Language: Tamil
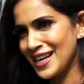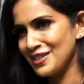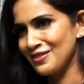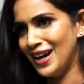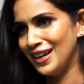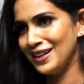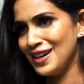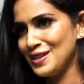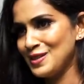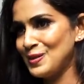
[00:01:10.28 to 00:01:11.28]
ஏதாச்சும்
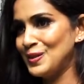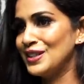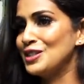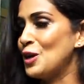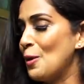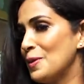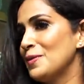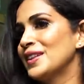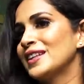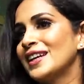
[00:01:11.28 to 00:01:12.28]
வாங்கலாம்னு சொல்லிட்டு
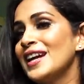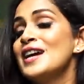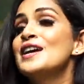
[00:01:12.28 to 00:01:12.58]
ஷாப்பிங் வந்திருக்கேன்